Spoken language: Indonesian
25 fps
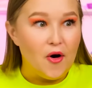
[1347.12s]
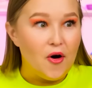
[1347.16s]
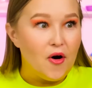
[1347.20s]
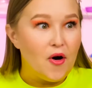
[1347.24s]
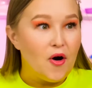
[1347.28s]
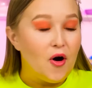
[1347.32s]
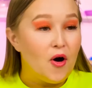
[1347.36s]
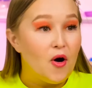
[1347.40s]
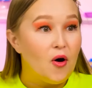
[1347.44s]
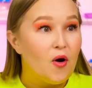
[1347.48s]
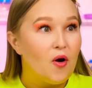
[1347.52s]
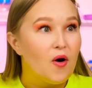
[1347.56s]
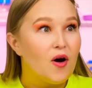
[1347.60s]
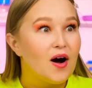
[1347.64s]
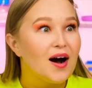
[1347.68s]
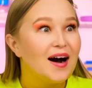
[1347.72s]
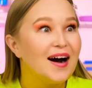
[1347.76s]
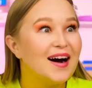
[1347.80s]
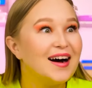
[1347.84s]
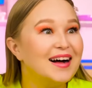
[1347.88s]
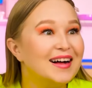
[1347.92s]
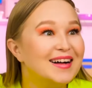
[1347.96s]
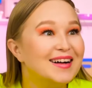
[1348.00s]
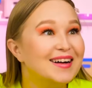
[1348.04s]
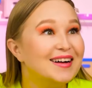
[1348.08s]
Apa yang kamu
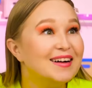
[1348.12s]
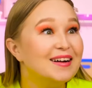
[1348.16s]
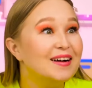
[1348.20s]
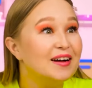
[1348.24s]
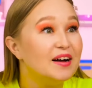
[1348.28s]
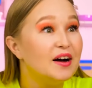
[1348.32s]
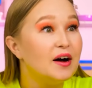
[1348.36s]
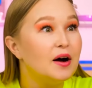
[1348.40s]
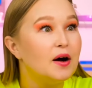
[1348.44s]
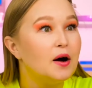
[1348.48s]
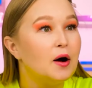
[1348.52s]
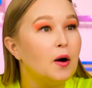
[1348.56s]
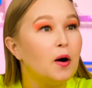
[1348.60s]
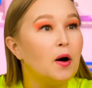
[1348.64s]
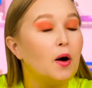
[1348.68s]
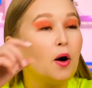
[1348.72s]
angkat di sini?